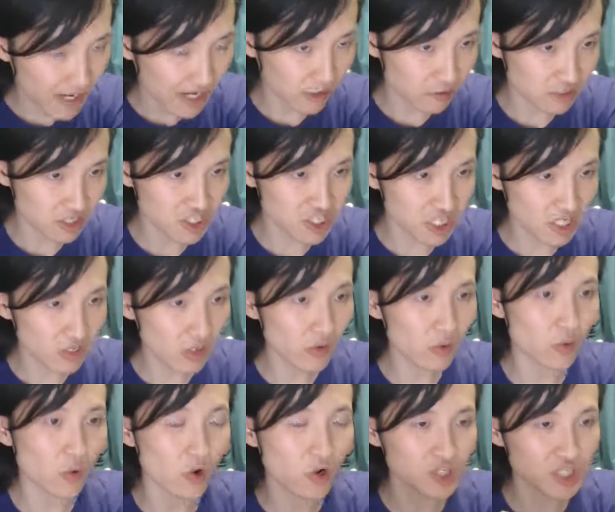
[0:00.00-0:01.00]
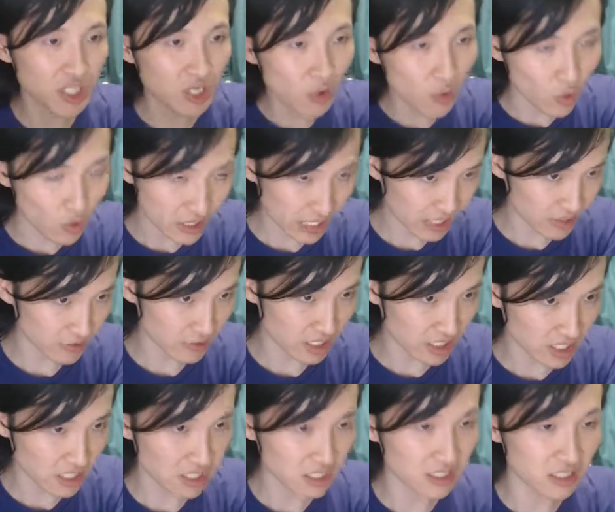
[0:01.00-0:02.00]
后的生活，生活当中的
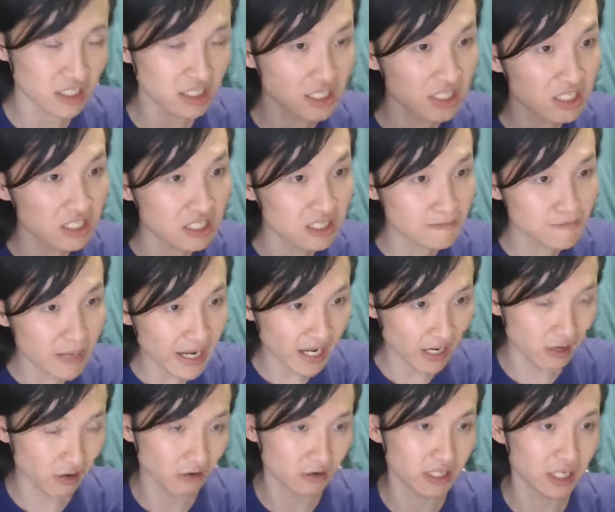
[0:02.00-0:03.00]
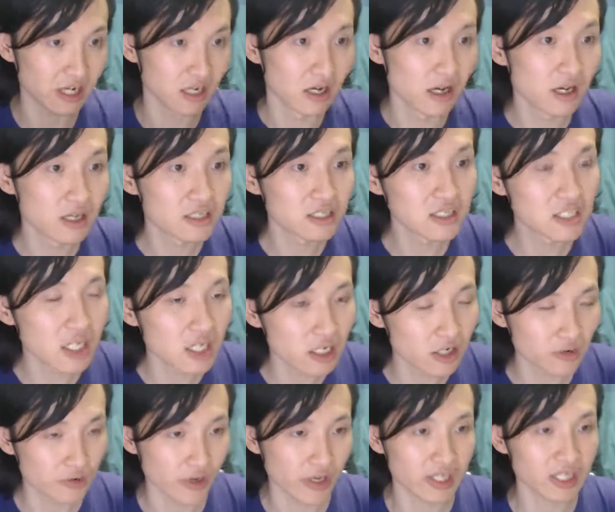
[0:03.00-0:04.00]
意义，意义背后的策
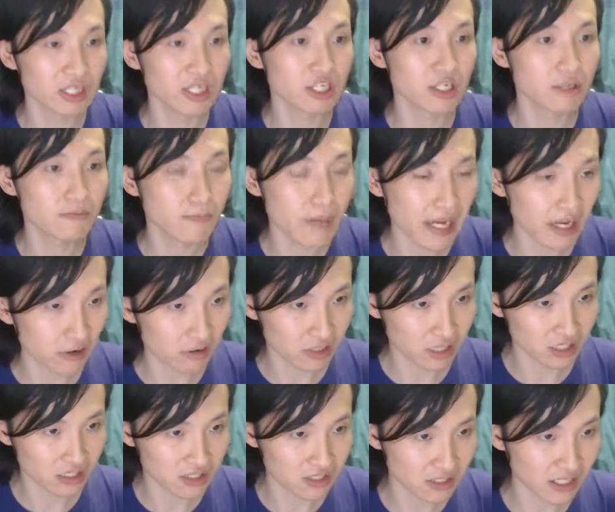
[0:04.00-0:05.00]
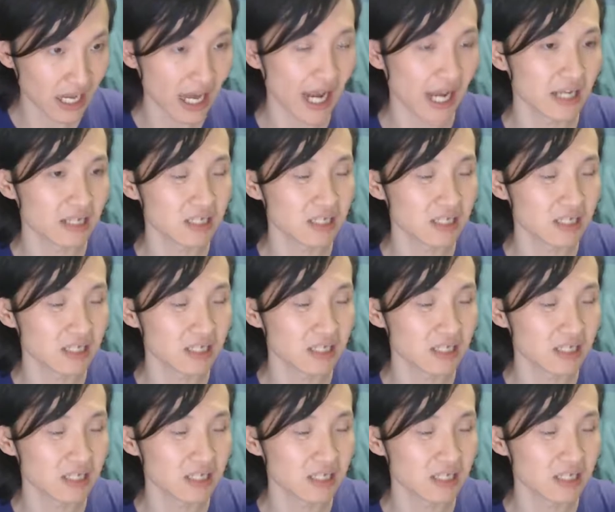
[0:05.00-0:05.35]
略，意义背后的姿态，